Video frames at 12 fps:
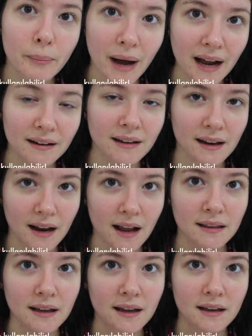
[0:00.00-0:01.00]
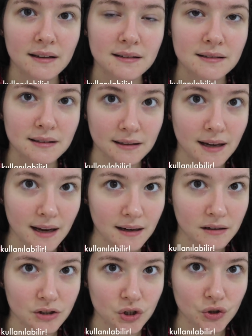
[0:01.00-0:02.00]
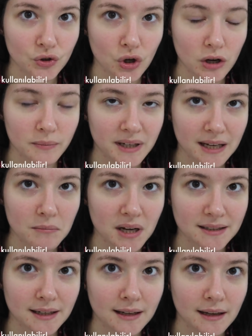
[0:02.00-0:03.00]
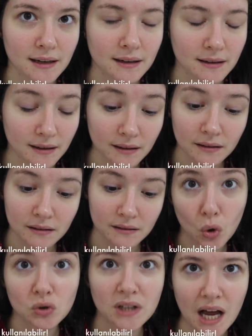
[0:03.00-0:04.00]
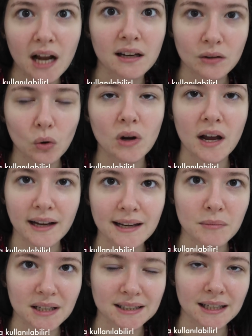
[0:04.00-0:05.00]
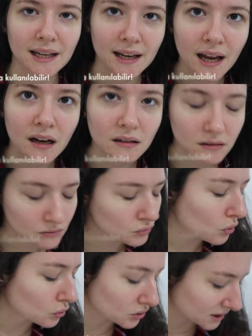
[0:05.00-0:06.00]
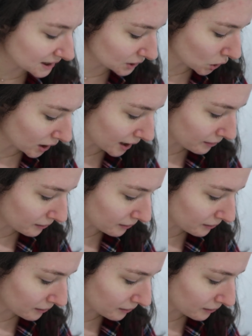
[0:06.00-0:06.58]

ben genelde sirkeyle karıştırıyorum kil maskelerini. Toz halinde olan kil maskelerini. Aklınızda olsa siz de öyle